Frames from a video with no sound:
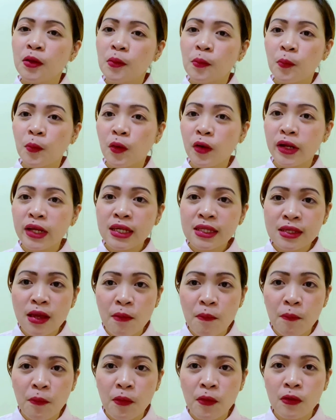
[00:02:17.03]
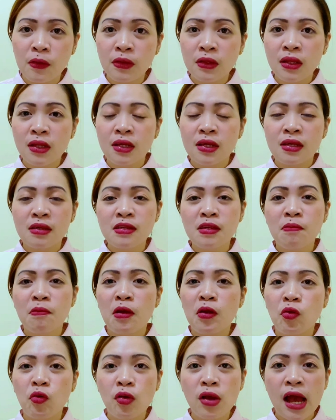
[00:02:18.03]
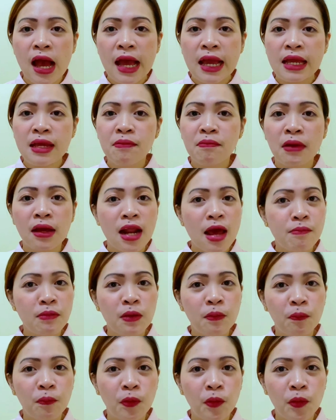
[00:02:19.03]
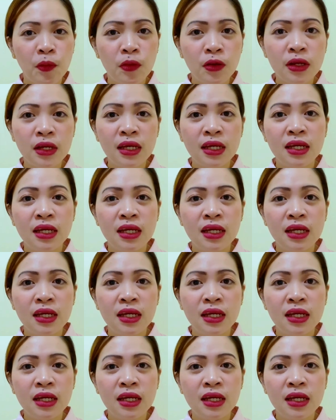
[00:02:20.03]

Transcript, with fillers: For example, si malunggay, marami pong